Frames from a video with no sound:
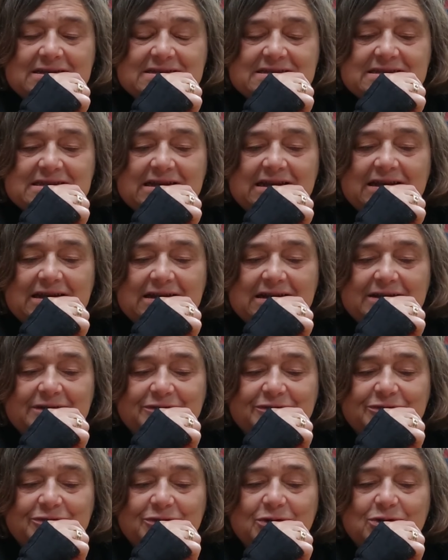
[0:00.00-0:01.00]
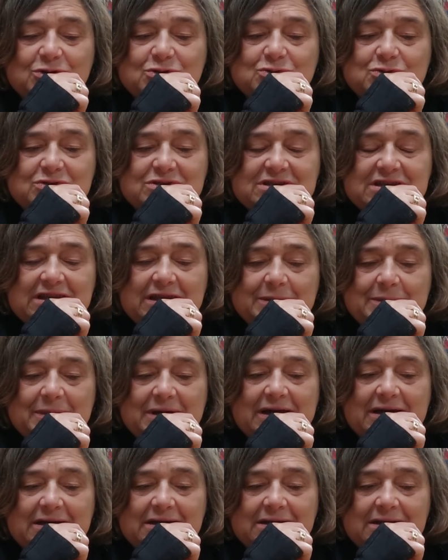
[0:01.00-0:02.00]
C'est la, force du
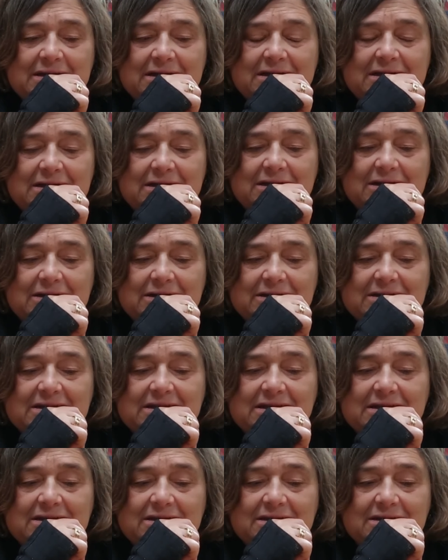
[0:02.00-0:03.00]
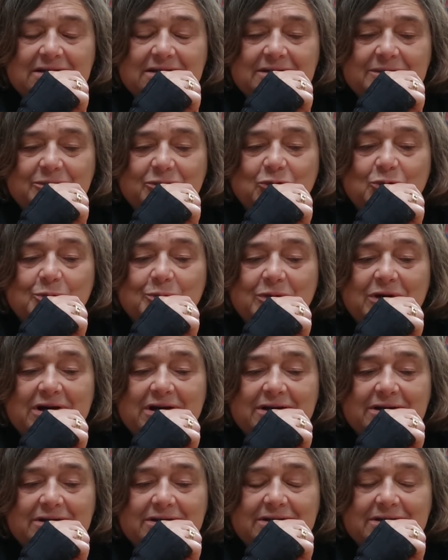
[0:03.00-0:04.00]
cinéma euh, qui est pour
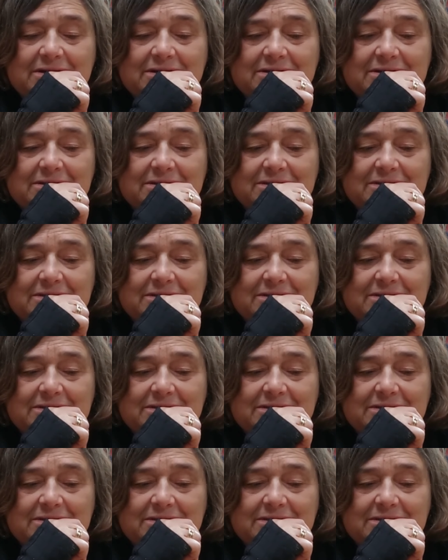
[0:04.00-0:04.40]
moi, euh,